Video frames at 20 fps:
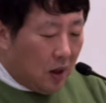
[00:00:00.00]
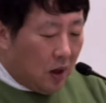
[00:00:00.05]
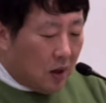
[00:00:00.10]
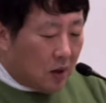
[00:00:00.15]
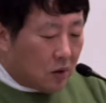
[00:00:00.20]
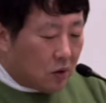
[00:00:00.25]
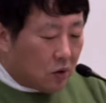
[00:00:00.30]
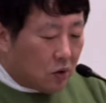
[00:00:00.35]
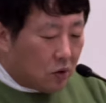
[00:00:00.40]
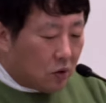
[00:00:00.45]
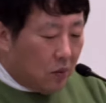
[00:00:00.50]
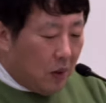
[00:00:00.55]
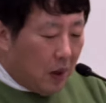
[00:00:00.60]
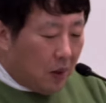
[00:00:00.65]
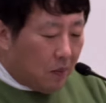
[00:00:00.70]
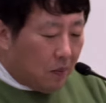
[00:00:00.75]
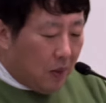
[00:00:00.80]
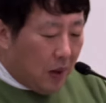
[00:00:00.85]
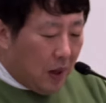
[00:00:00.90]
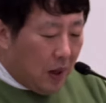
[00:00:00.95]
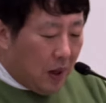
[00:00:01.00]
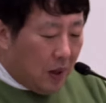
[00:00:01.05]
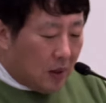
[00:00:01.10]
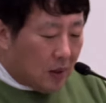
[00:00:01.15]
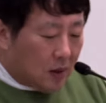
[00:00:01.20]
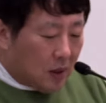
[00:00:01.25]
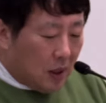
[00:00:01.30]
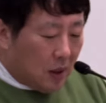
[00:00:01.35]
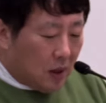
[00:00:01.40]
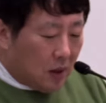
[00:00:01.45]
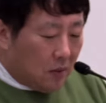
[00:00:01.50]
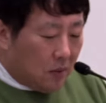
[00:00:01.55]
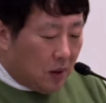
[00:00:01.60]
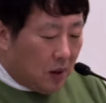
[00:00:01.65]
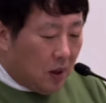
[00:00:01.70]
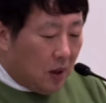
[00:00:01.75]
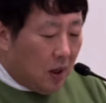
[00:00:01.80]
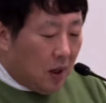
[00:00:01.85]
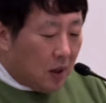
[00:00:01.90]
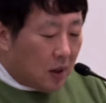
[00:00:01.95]
수백 배의 상급을
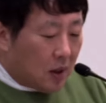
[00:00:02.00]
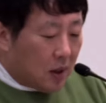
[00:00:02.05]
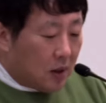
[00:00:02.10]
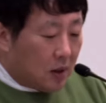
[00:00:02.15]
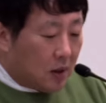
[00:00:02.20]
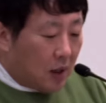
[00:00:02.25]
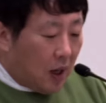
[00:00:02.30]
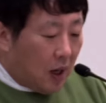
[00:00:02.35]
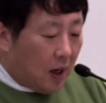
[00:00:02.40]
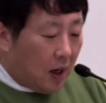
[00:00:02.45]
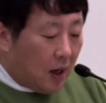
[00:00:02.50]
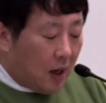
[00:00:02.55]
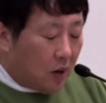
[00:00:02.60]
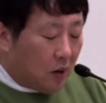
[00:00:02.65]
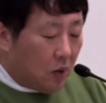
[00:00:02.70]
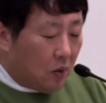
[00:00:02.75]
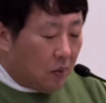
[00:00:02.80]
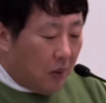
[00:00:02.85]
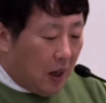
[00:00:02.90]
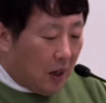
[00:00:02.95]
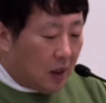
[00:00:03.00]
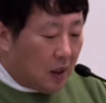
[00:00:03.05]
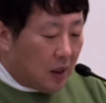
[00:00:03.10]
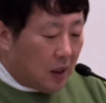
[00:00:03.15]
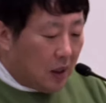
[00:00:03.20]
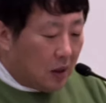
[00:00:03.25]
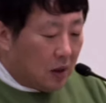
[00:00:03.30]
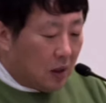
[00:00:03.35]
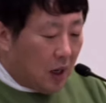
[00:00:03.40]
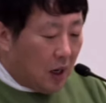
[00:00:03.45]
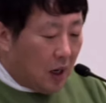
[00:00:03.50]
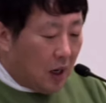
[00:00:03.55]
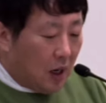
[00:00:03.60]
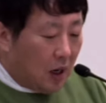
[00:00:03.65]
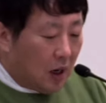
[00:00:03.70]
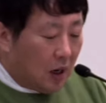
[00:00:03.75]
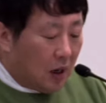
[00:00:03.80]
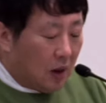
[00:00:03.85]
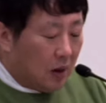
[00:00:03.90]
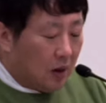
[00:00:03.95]
그 대가로 받게 된다.
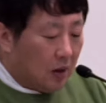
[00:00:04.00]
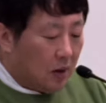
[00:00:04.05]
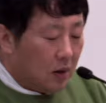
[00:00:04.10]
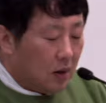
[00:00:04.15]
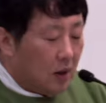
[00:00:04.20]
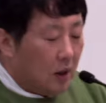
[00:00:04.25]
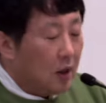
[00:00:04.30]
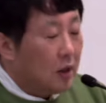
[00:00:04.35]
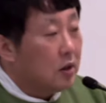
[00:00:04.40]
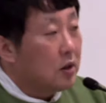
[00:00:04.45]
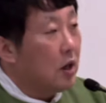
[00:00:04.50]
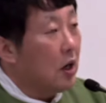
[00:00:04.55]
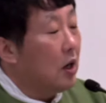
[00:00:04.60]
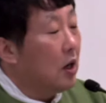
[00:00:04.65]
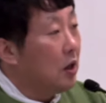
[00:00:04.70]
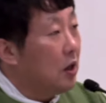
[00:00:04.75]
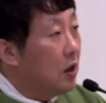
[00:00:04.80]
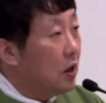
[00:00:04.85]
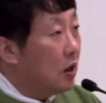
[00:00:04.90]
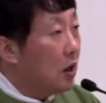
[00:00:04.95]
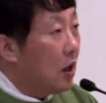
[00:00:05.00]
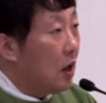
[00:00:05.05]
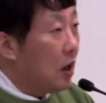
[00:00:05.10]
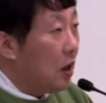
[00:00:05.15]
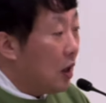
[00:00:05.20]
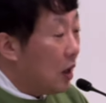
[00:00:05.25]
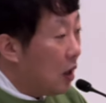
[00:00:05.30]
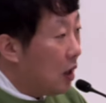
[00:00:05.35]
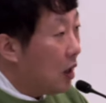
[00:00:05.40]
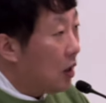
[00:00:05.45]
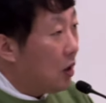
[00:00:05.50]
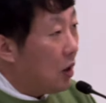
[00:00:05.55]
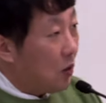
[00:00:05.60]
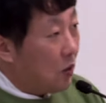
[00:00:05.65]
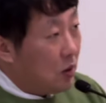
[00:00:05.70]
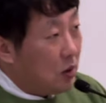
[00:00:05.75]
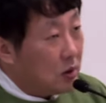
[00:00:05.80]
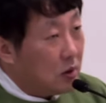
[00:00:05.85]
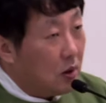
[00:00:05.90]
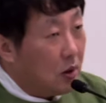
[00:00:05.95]
자, 이렇게 얘기가 되고
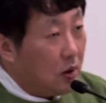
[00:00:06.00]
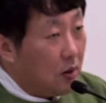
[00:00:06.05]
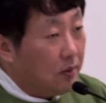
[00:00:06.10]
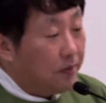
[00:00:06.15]
있어요.